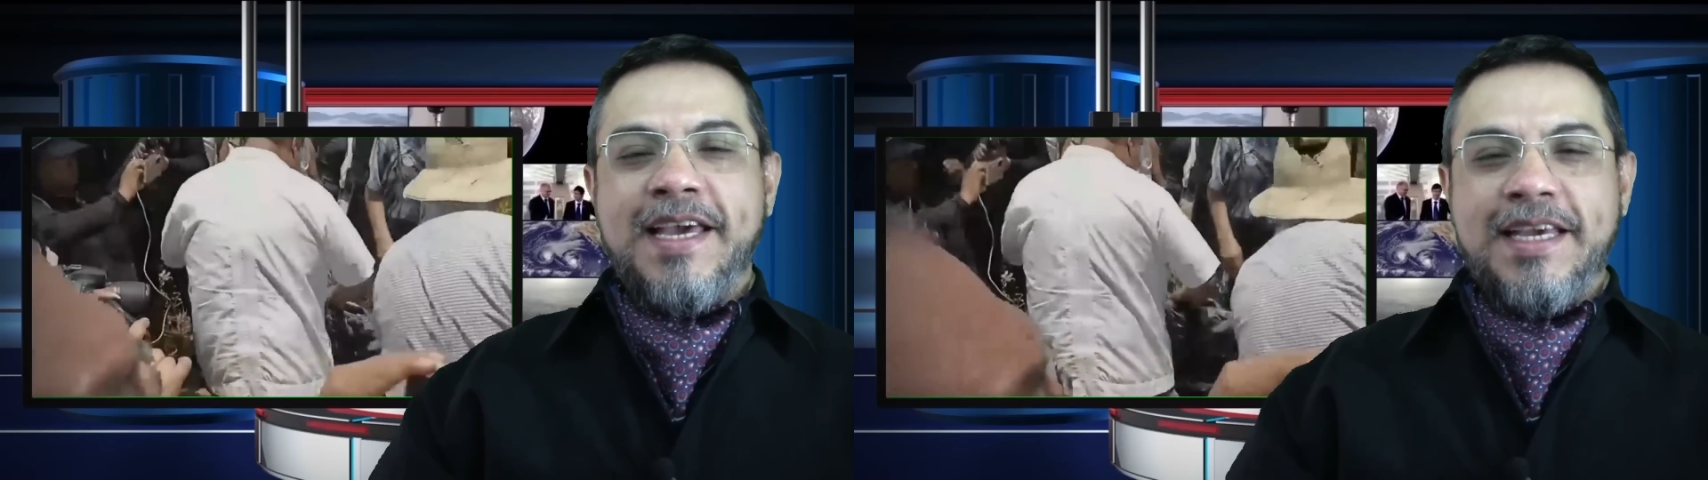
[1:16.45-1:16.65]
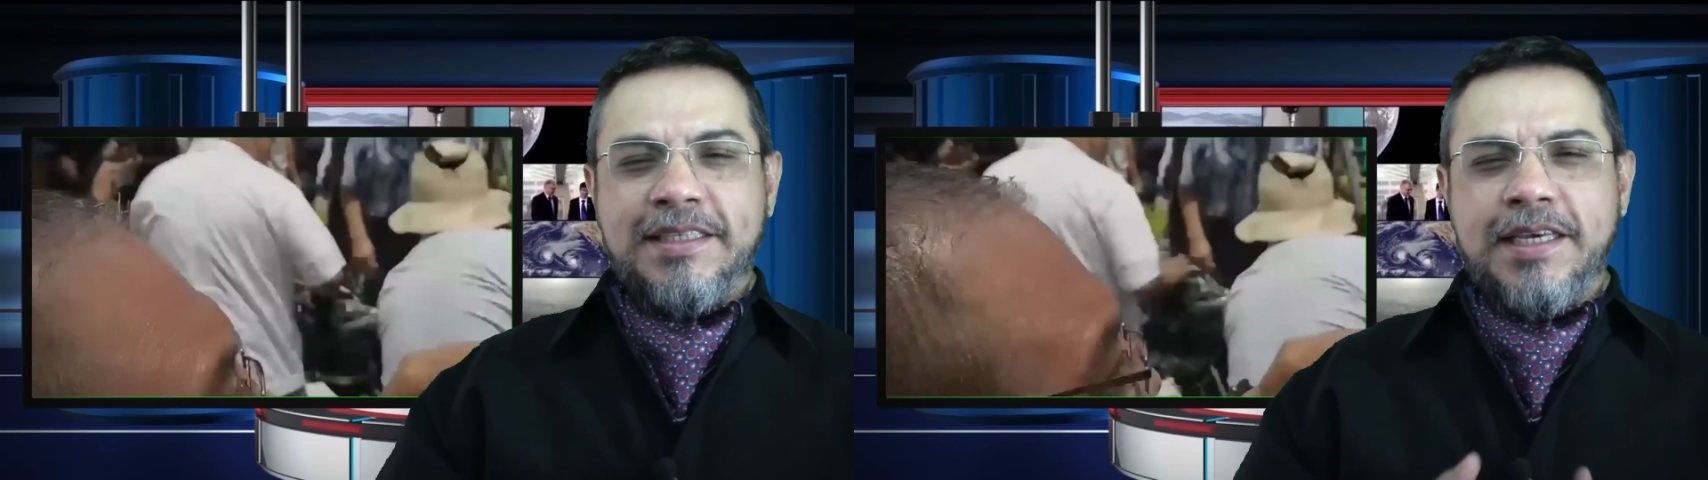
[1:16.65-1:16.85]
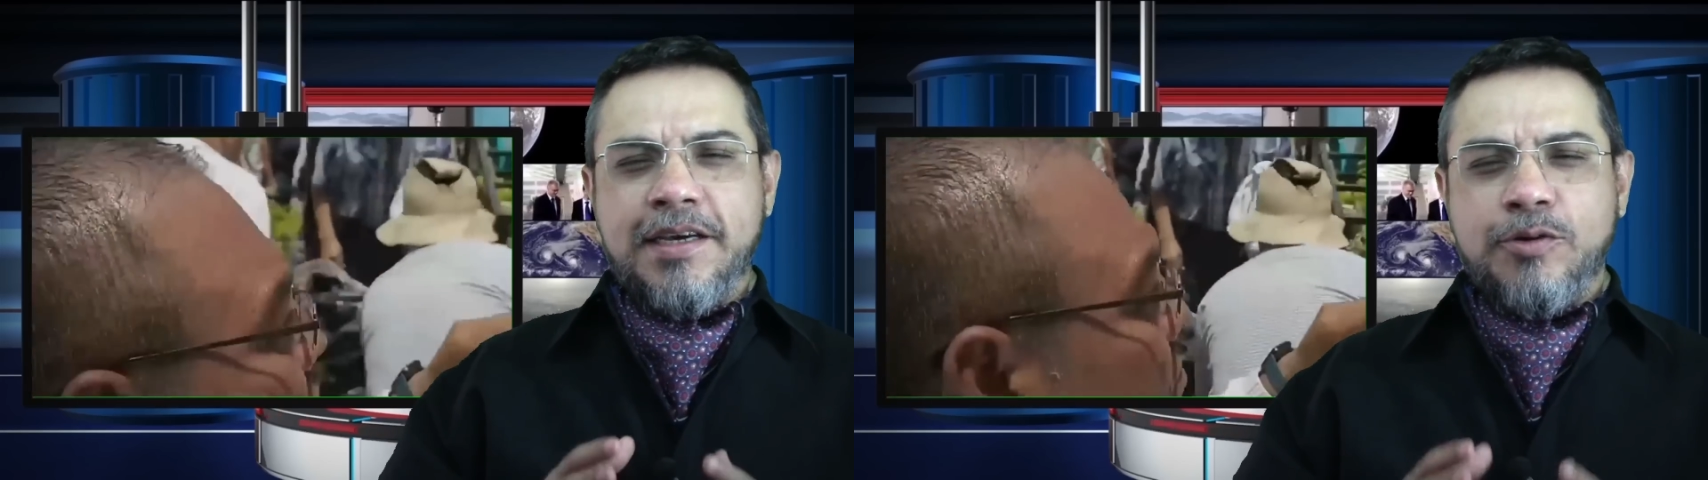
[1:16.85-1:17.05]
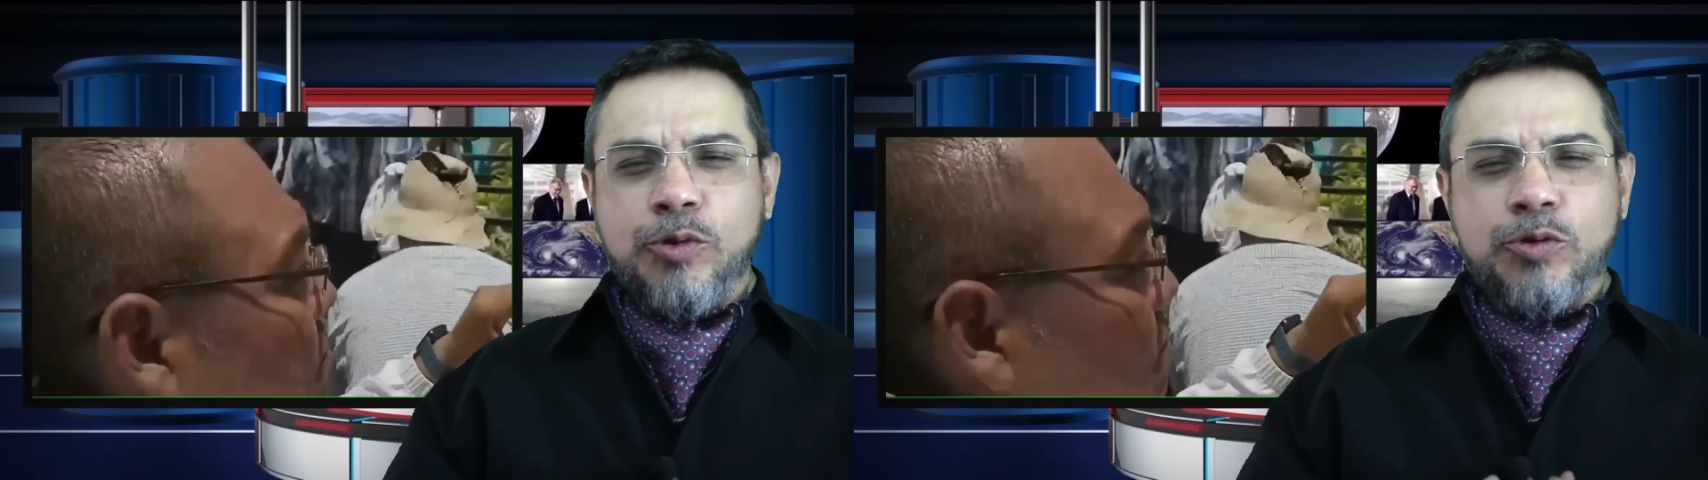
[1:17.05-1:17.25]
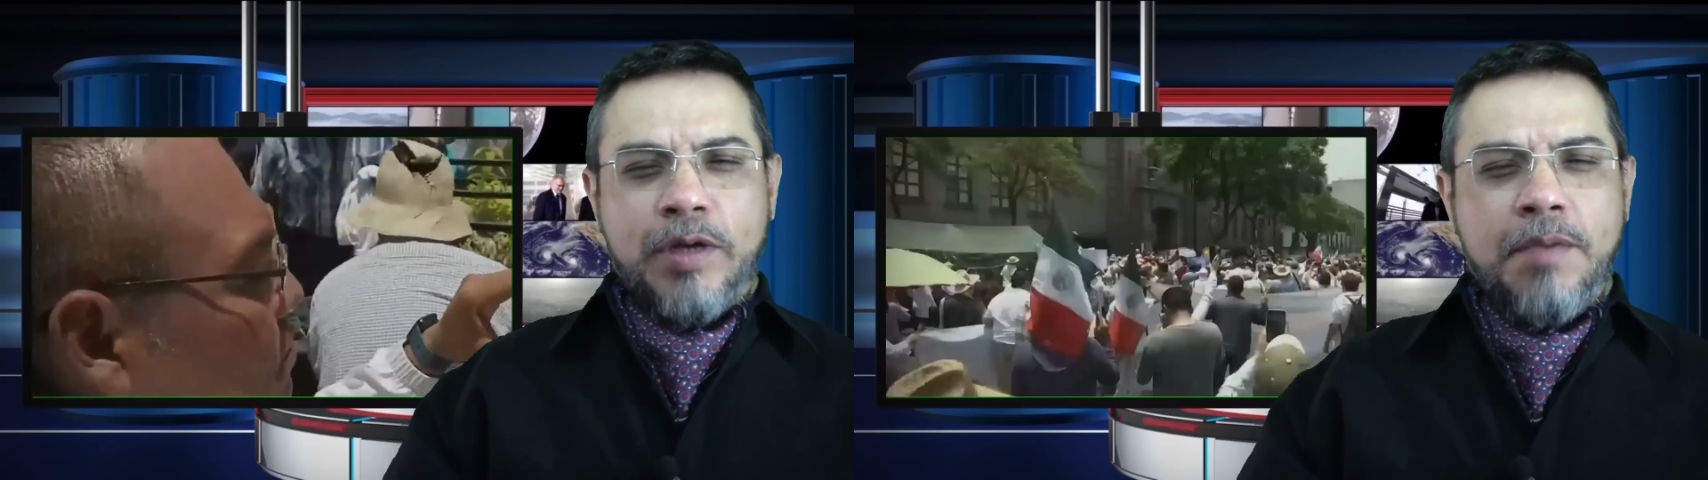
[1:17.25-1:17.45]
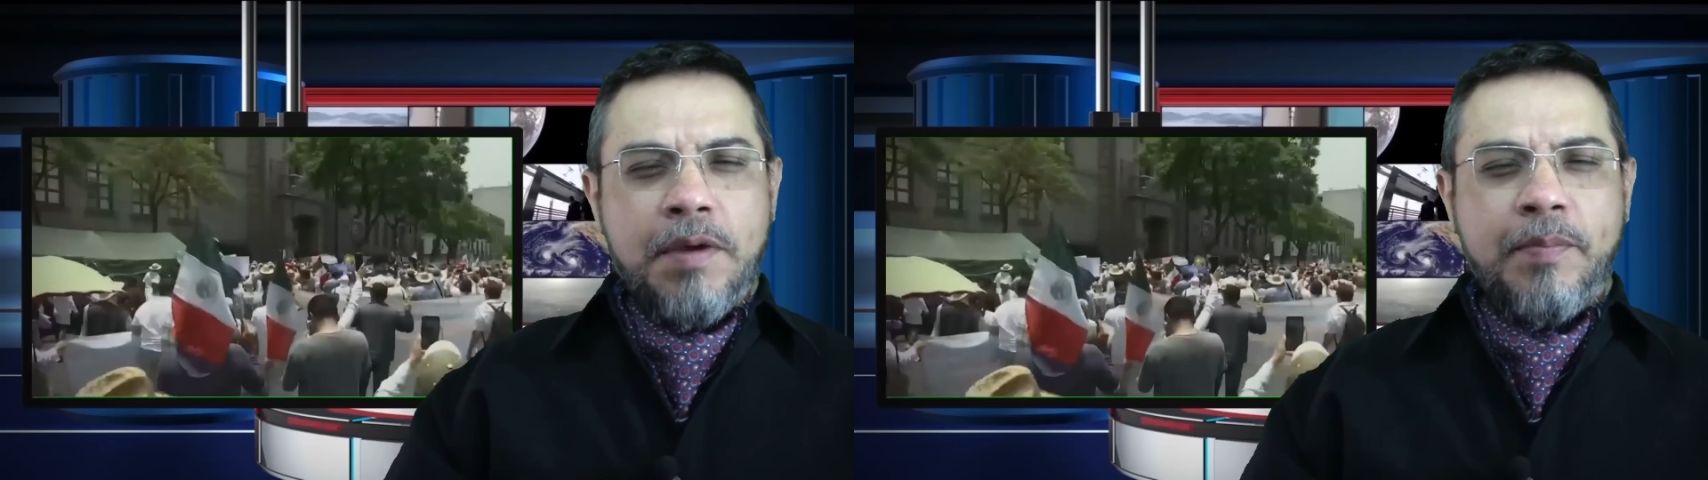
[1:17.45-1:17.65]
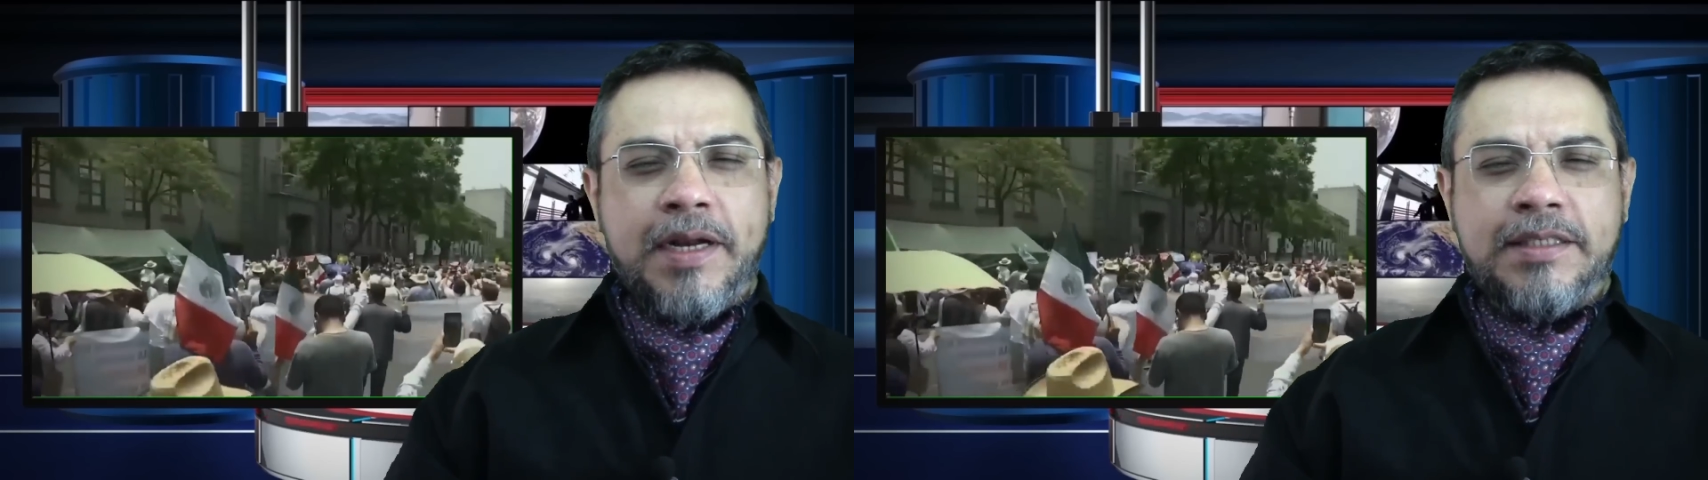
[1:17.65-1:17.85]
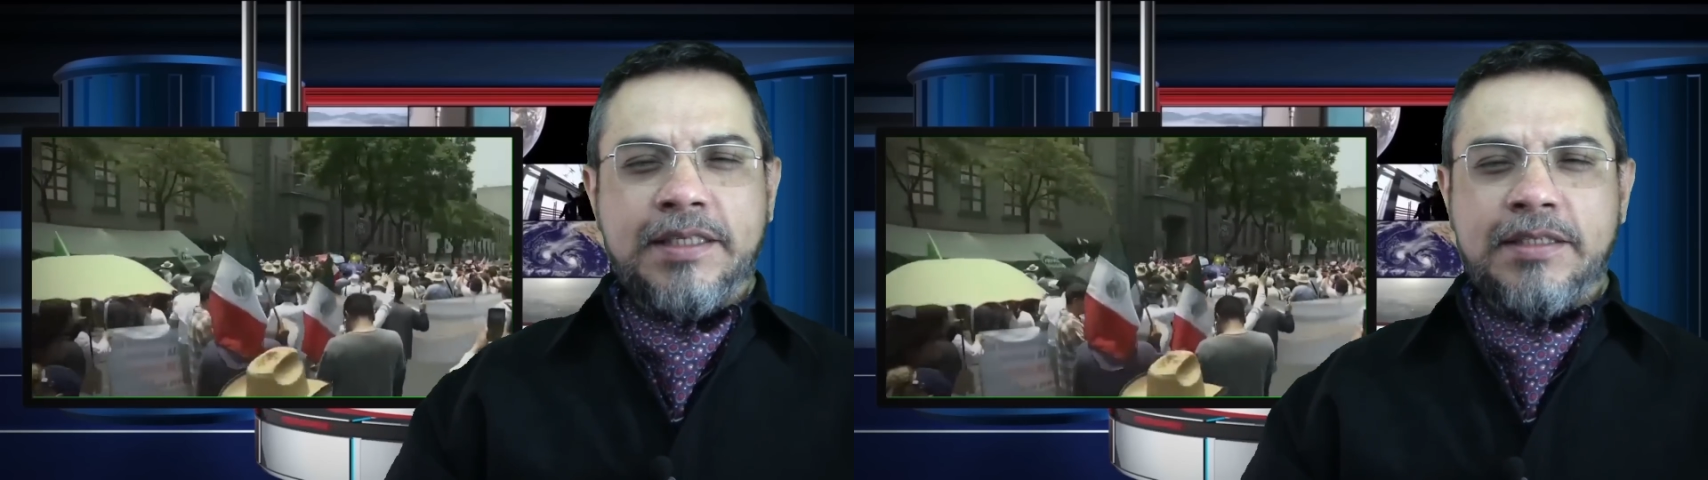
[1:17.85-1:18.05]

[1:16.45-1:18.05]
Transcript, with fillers: Y es que justo ahí me parece